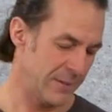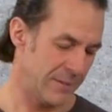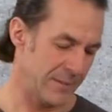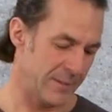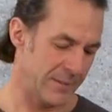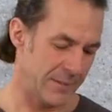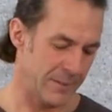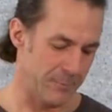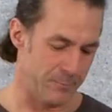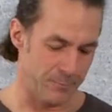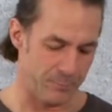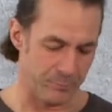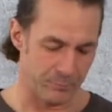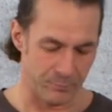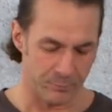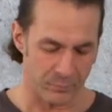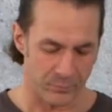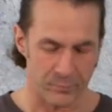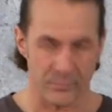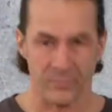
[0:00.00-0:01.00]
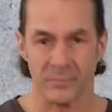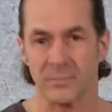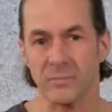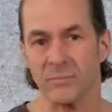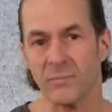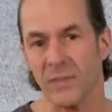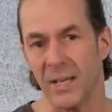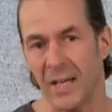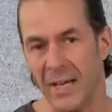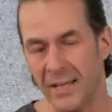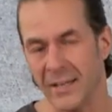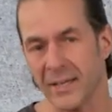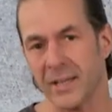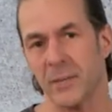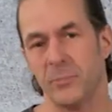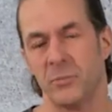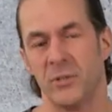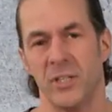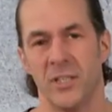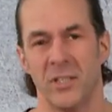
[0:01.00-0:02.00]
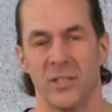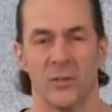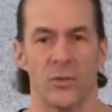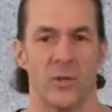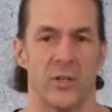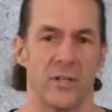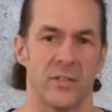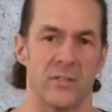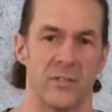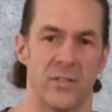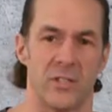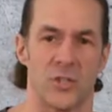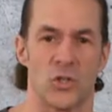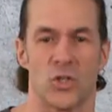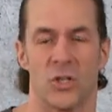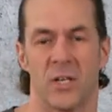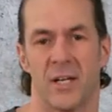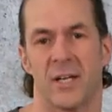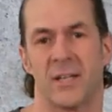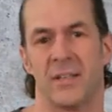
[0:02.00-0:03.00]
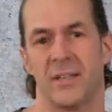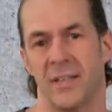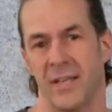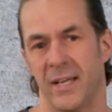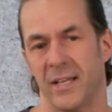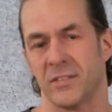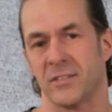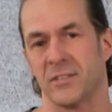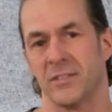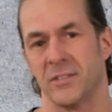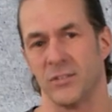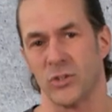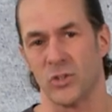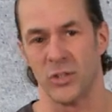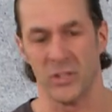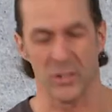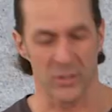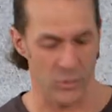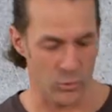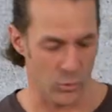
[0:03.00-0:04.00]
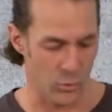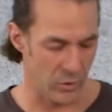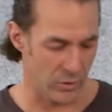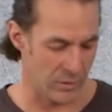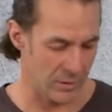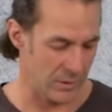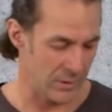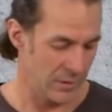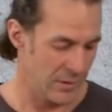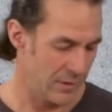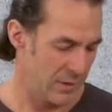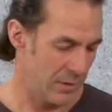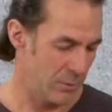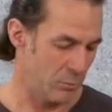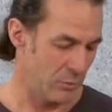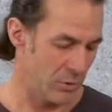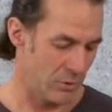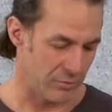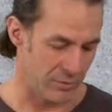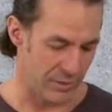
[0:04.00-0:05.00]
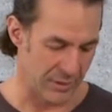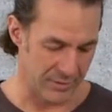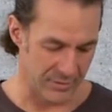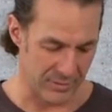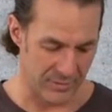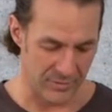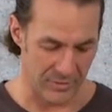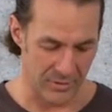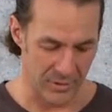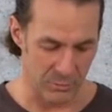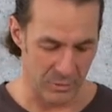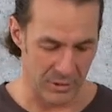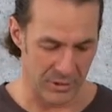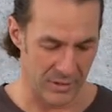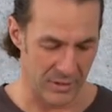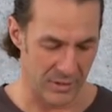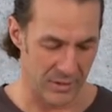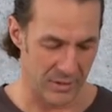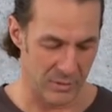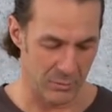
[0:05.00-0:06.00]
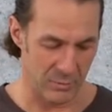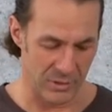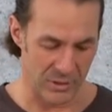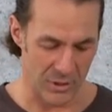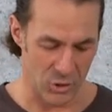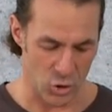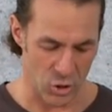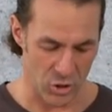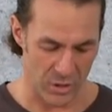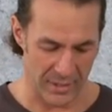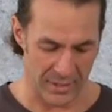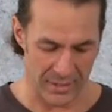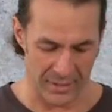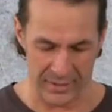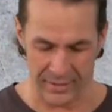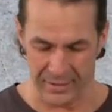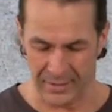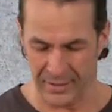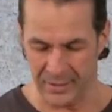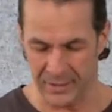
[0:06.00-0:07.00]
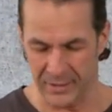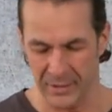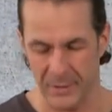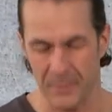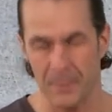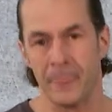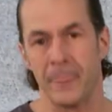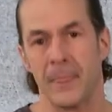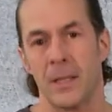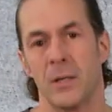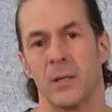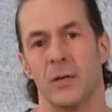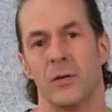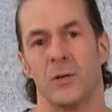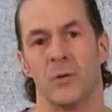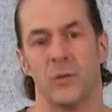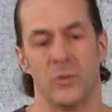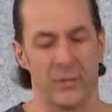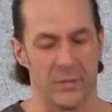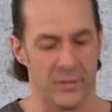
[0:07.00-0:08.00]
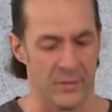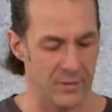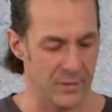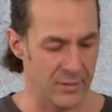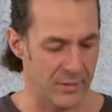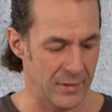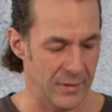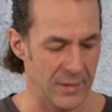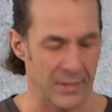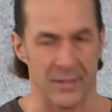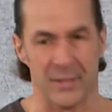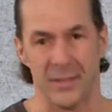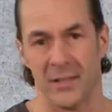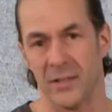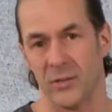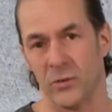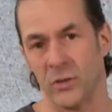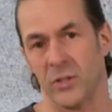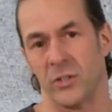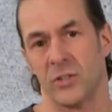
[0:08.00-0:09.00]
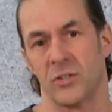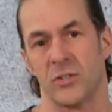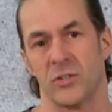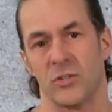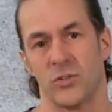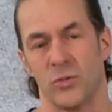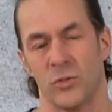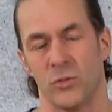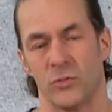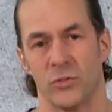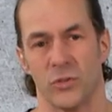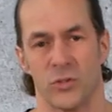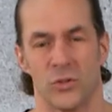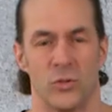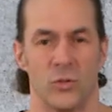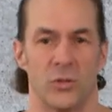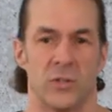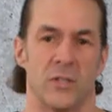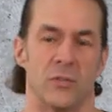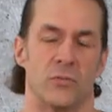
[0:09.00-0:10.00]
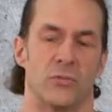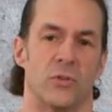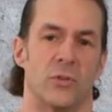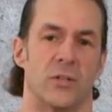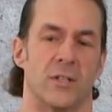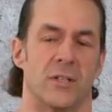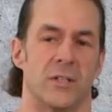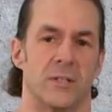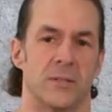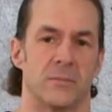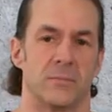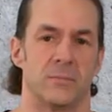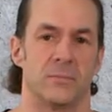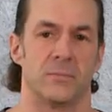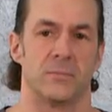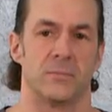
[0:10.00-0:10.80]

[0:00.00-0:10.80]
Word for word: Ähm, alle Reptilien häuten sich, Schlangen, Echsen, Schildkröten. Wir fangen jetzt hier mit den, mit den Schlangen an und äh, erklären euch Stück für Stück den Vorgang.